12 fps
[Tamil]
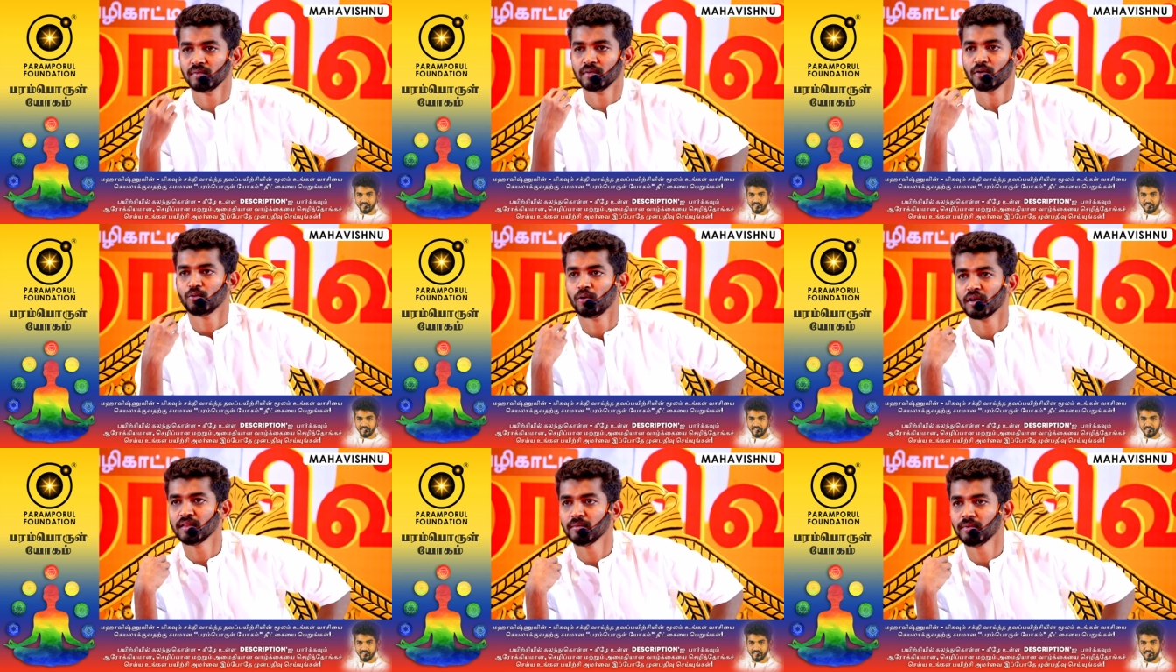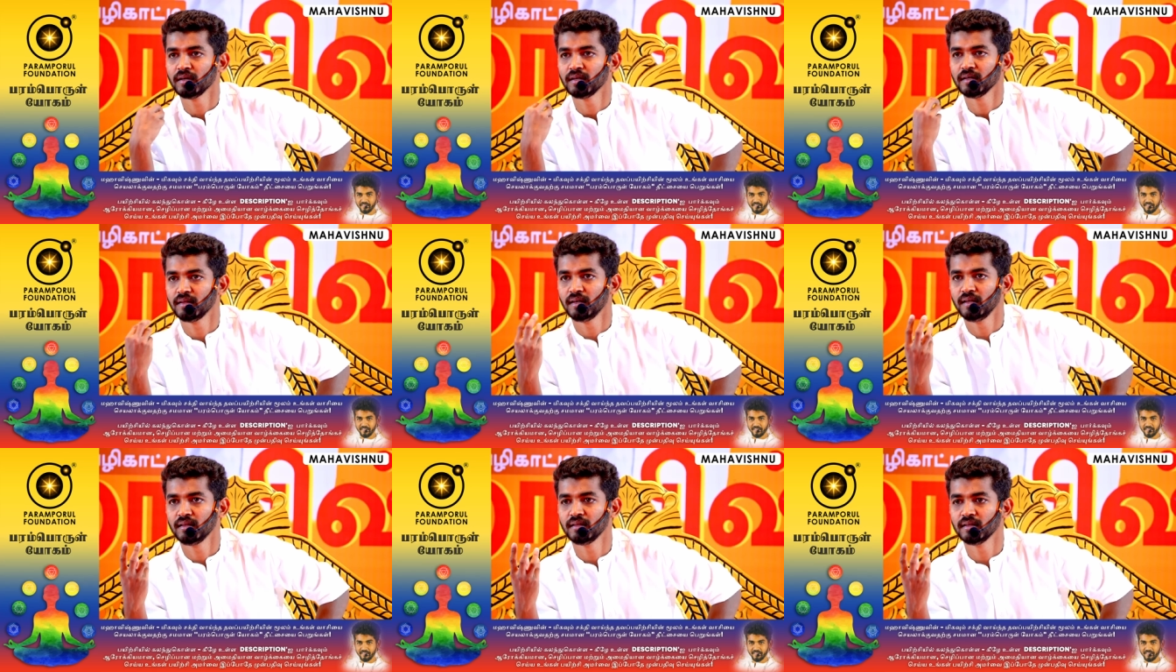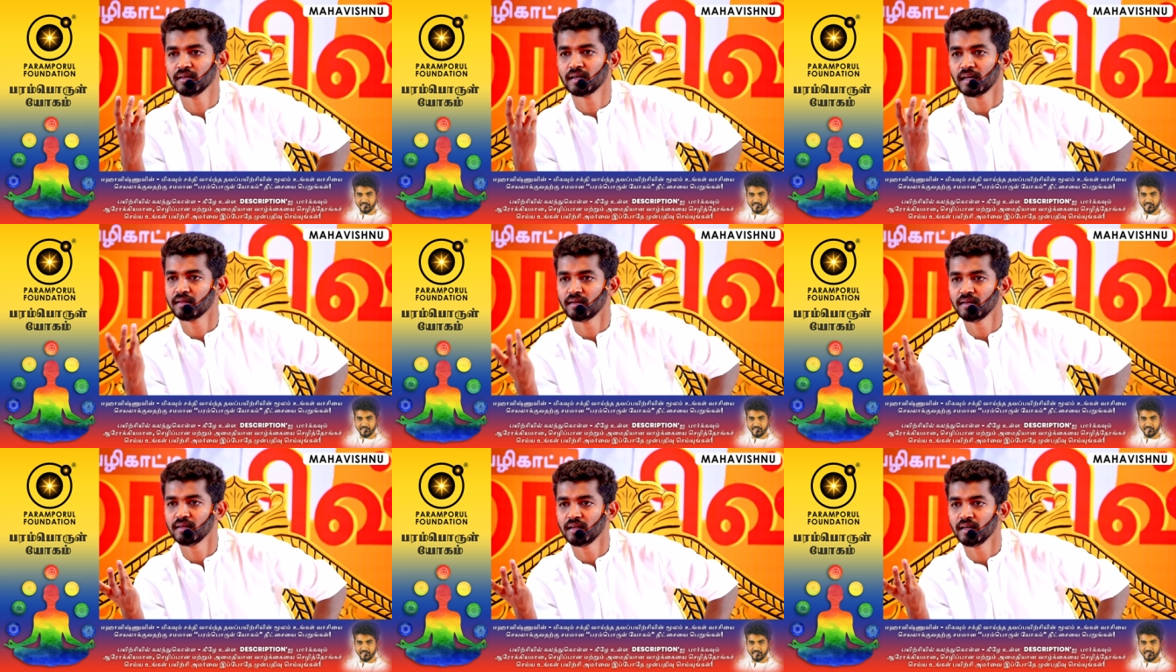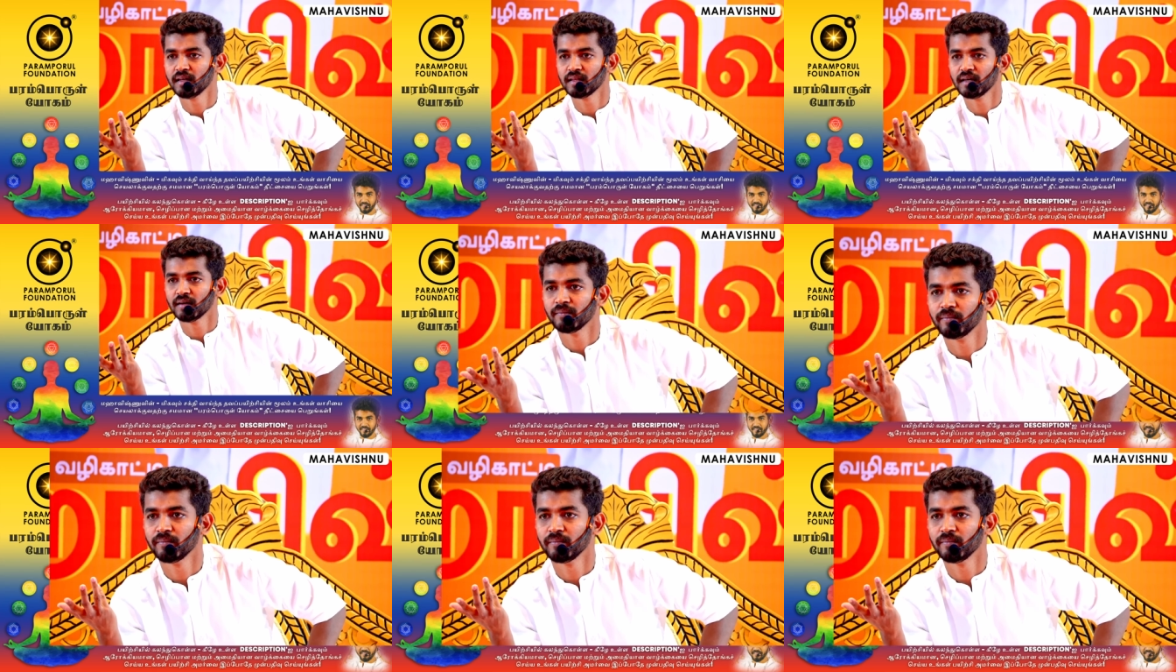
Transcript: இந்த குழந்தை பையனுக்கு தெரியுது கர்த்தருக்கு தெரியாதா